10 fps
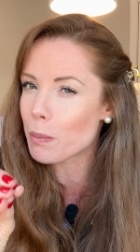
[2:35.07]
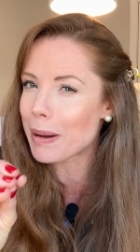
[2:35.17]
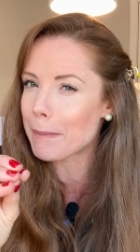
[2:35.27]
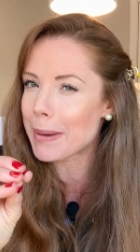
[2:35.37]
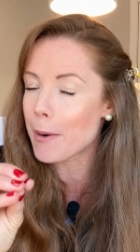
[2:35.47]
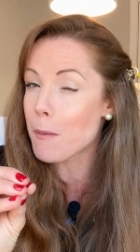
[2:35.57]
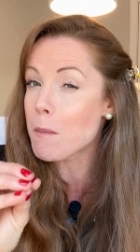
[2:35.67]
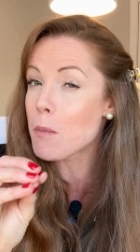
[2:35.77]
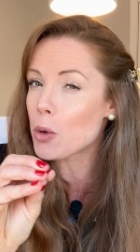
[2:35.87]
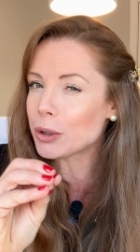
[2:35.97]
um papel
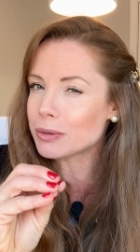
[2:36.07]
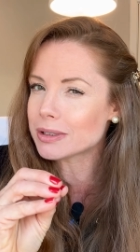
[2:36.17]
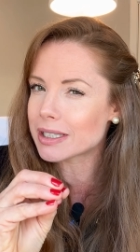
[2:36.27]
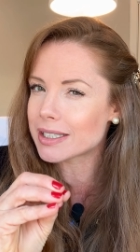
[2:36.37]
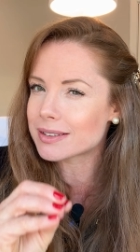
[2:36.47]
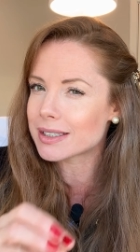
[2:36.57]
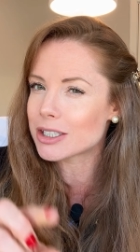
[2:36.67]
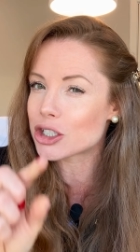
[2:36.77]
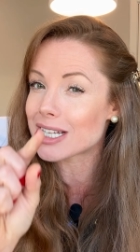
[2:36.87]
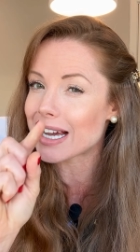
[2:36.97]
muito
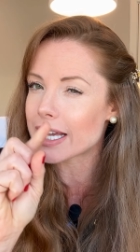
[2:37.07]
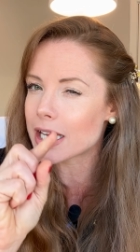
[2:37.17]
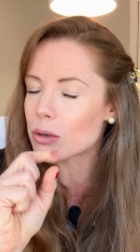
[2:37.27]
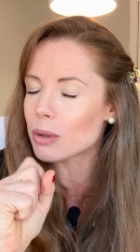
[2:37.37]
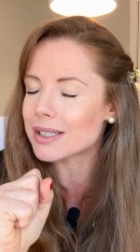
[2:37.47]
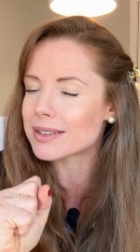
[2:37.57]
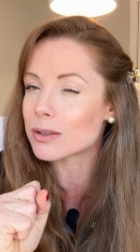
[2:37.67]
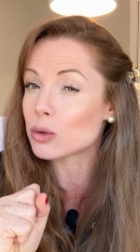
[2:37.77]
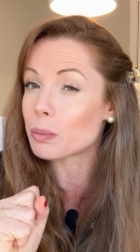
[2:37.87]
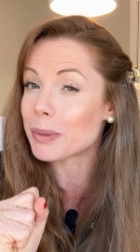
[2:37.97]
interessante na
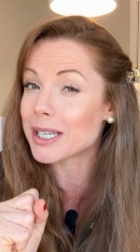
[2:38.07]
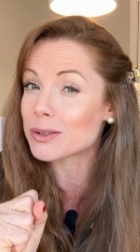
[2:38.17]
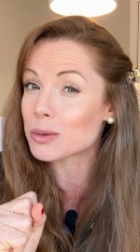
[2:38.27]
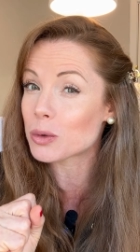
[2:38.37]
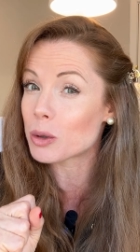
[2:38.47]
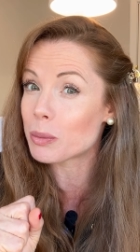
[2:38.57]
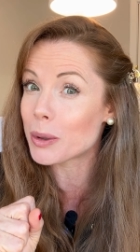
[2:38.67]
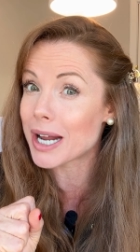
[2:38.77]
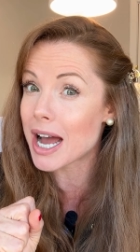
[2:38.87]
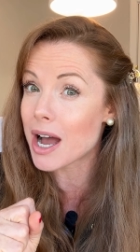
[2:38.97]
regulação do peso
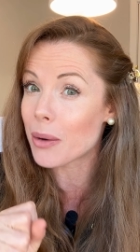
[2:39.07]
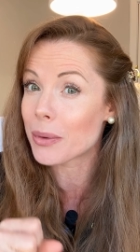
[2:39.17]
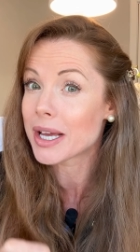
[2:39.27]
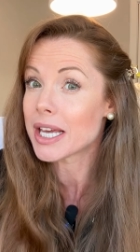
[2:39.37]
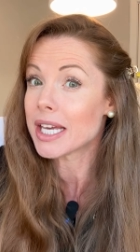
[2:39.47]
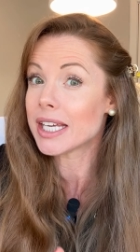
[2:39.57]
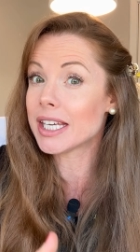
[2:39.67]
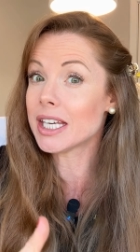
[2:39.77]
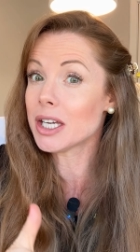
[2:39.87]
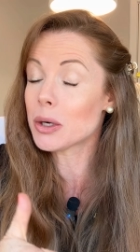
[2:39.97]
corporal
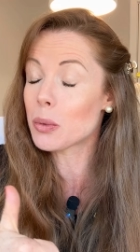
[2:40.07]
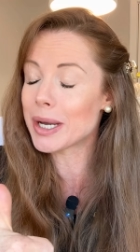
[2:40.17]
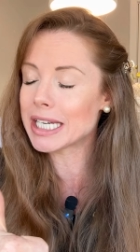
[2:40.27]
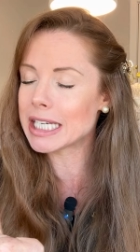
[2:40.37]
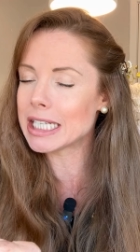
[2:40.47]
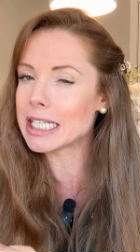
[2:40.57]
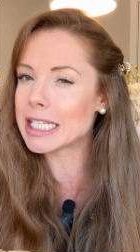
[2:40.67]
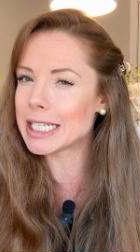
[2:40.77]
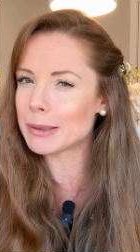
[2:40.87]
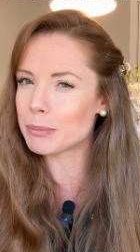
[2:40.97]
e o
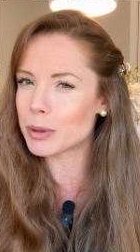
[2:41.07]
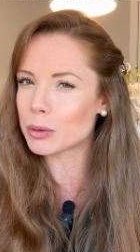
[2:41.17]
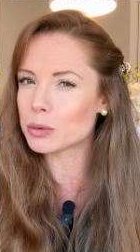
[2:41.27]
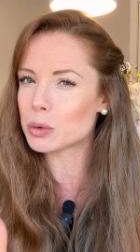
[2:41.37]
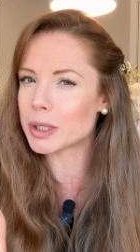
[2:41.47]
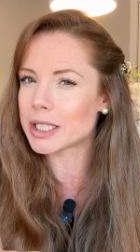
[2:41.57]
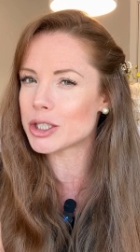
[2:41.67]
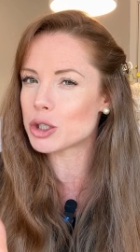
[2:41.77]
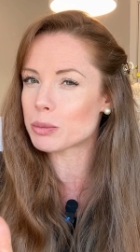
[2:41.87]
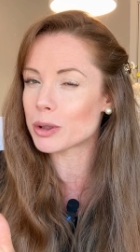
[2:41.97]
equilíbrio
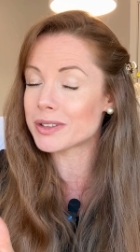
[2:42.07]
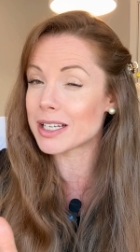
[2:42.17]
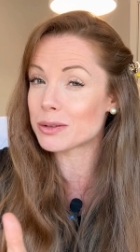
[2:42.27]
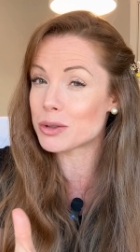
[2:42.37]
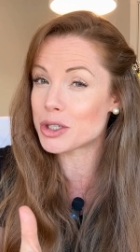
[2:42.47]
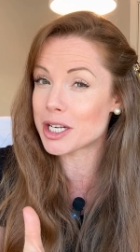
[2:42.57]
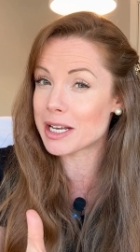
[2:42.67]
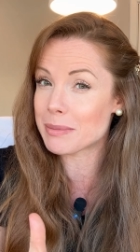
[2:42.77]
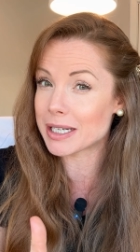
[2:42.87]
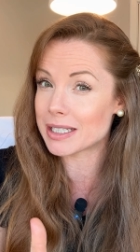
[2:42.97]
durante o processo de
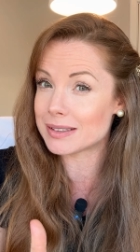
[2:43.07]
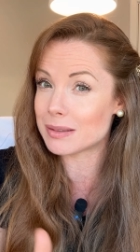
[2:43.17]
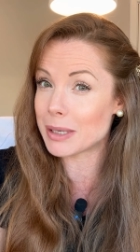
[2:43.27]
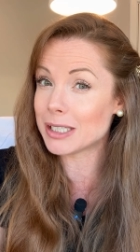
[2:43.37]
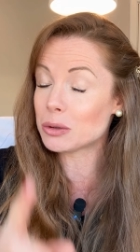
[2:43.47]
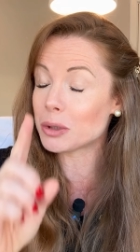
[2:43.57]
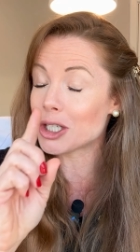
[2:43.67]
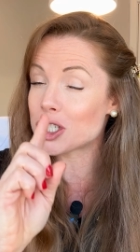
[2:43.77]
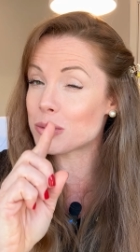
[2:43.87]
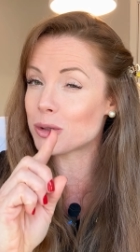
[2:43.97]
emagrecimento
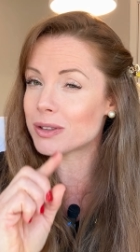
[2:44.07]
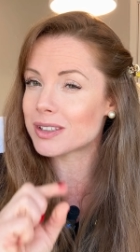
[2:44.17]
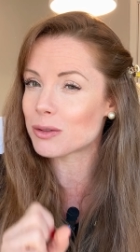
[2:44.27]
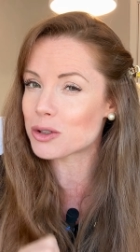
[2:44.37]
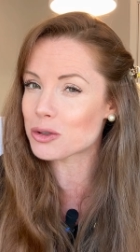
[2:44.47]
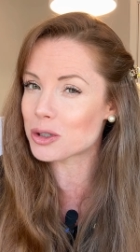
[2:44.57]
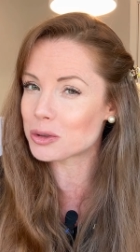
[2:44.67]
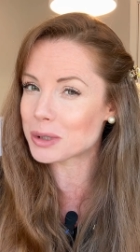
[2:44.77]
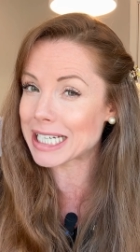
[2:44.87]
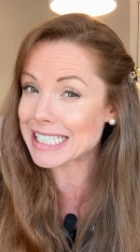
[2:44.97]
e diminuição de
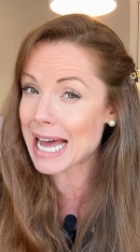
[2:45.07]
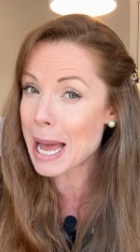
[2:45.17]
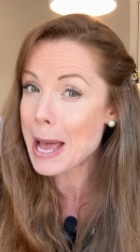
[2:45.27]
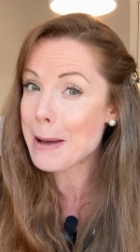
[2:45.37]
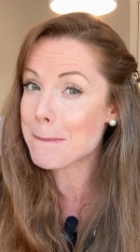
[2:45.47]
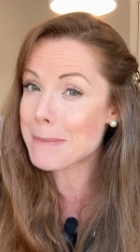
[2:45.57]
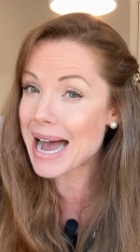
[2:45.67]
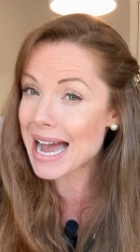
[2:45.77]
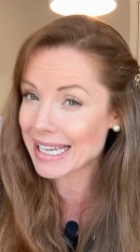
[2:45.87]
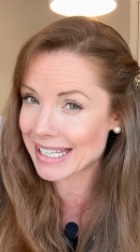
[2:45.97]
gordura na
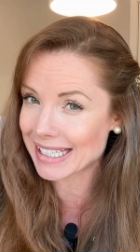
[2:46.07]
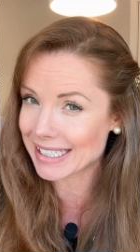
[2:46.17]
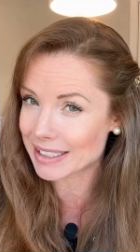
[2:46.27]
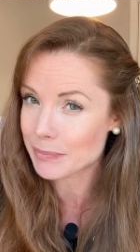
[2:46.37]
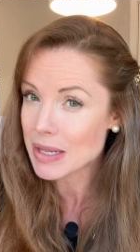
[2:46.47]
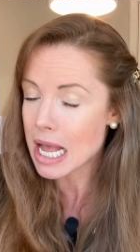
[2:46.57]
barriga.